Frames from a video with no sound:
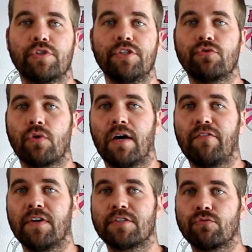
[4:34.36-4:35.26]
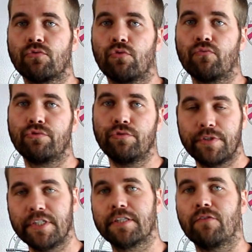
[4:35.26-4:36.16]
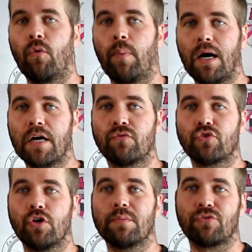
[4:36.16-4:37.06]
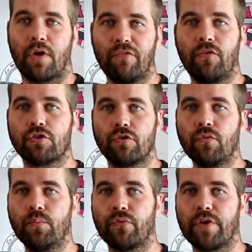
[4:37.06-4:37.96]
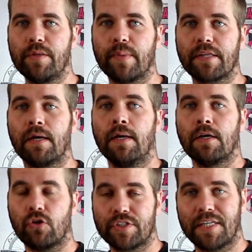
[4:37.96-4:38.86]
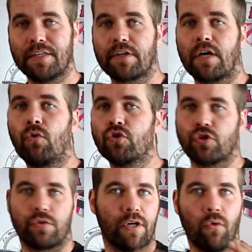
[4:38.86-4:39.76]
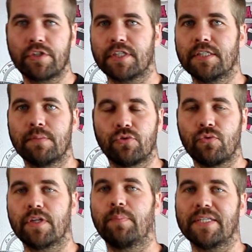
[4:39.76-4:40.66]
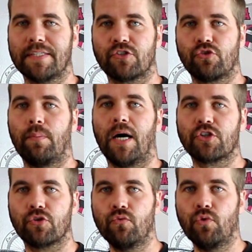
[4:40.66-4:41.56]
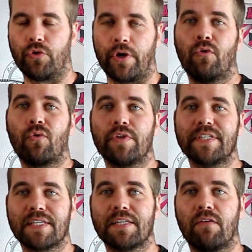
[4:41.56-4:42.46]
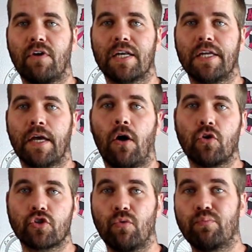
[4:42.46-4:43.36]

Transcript: aussi sur la façon dont vous utilisez vos bras et vos jambes et sur la force que vous pouvez y mettre quand il y a des très gros chocs, des grosses réceptions, des passages de marche ou autre. Donc on essaye d'avoir les hanches